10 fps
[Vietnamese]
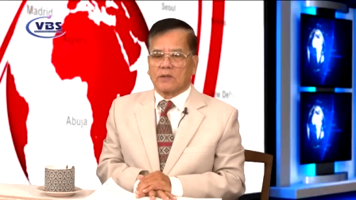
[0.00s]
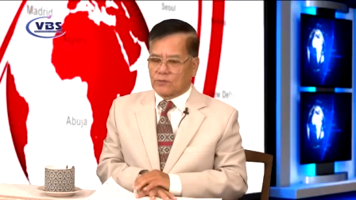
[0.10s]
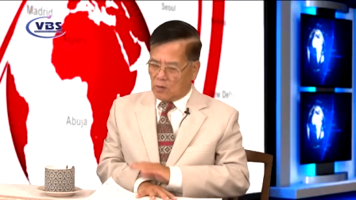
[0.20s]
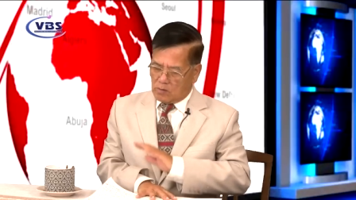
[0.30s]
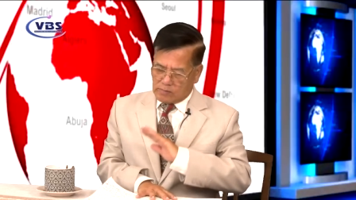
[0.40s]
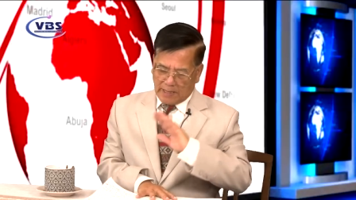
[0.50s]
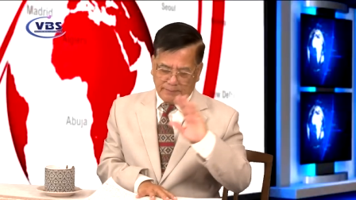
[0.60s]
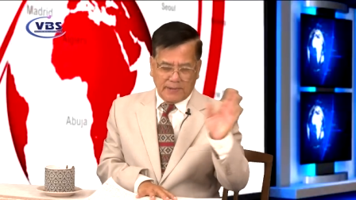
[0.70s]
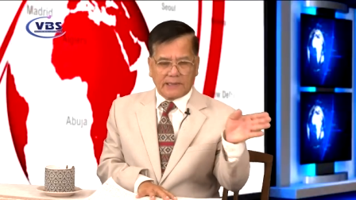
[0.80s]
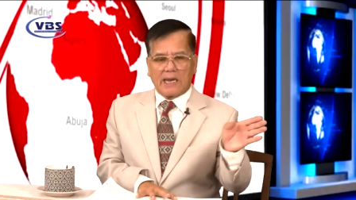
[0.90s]
Tôi không cần
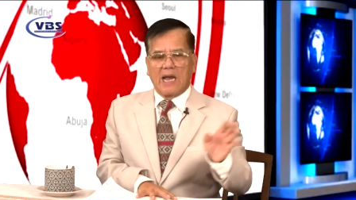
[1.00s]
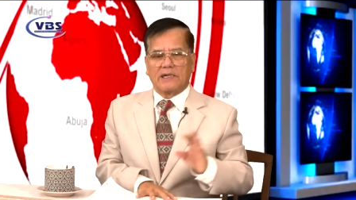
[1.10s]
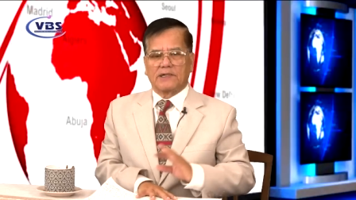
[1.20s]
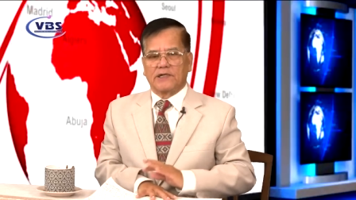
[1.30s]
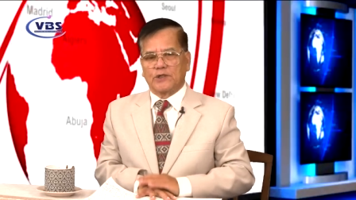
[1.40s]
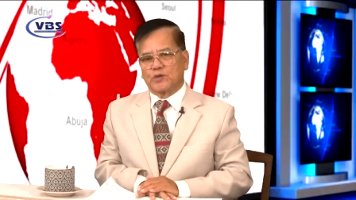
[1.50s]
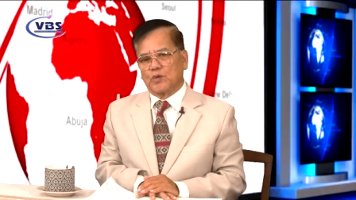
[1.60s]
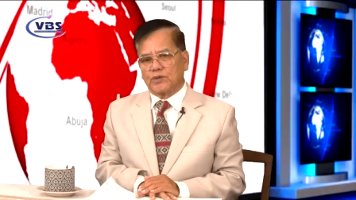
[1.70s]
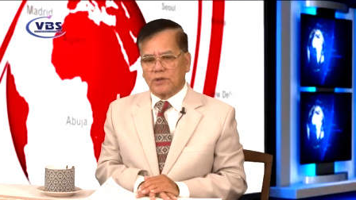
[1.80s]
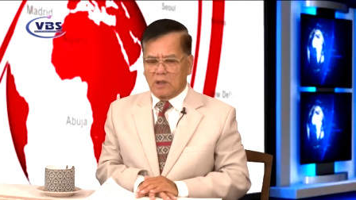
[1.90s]
biết ai là người
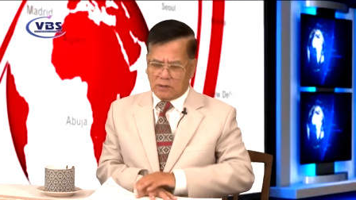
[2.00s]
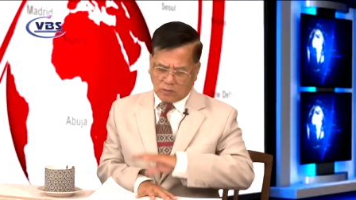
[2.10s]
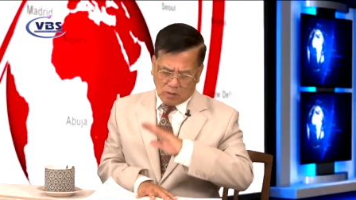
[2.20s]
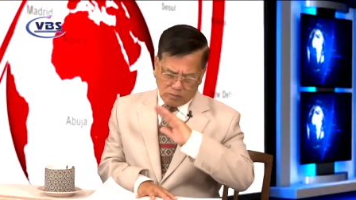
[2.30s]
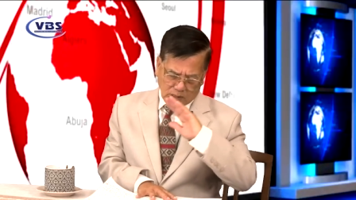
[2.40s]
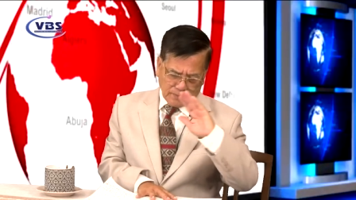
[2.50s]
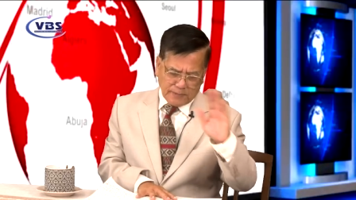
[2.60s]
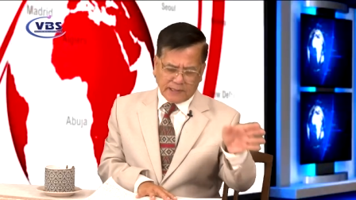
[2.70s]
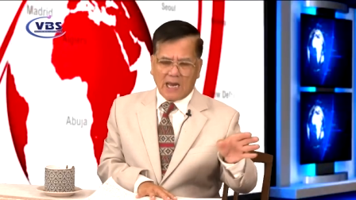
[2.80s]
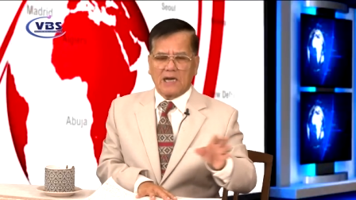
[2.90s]
chủ trương, tôi không cần
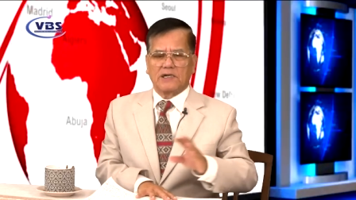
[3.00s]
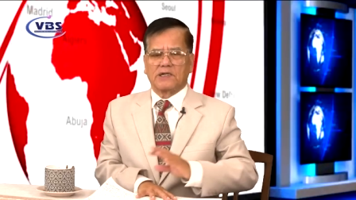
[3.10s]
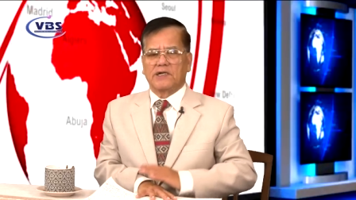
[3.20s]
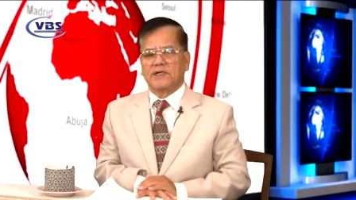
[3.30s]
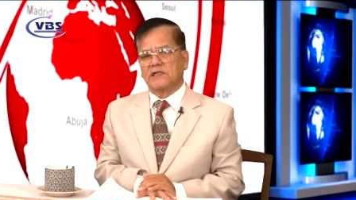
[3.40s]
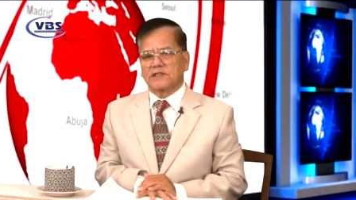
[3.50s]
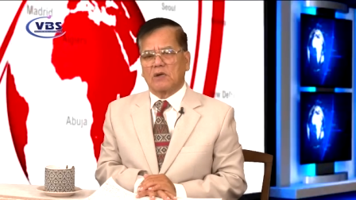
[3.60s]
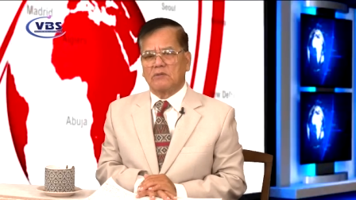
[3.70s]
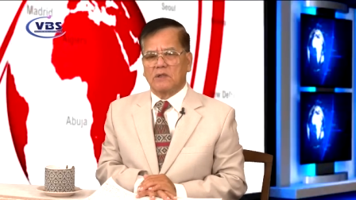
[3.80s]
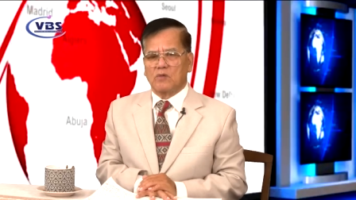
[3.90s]
biết ai là người đứng sau
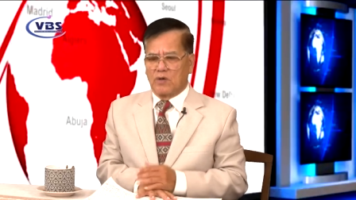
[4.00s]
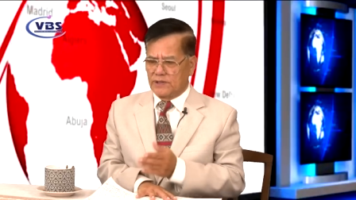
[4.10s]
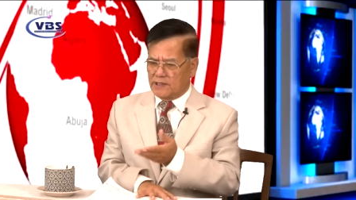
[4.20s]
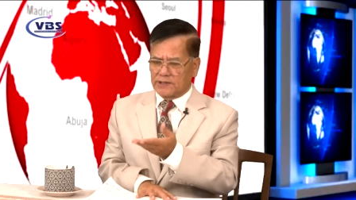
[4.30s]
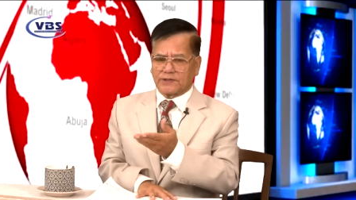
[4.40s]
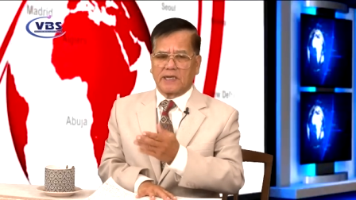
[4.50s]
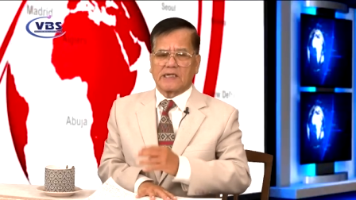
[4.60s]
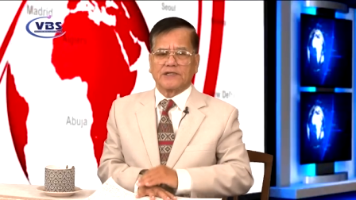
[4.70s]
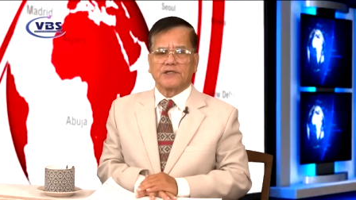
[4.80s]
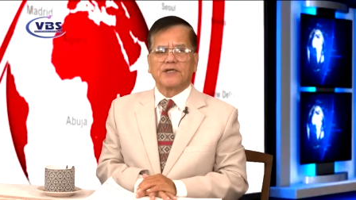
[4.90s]
lưng của những cái tên
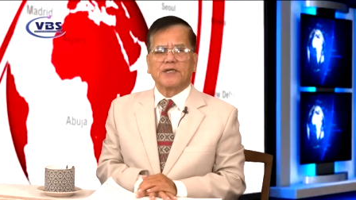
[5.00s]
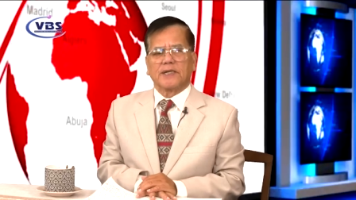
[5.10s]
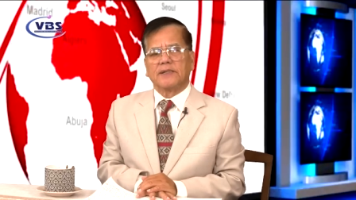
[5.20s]
cà chớn này.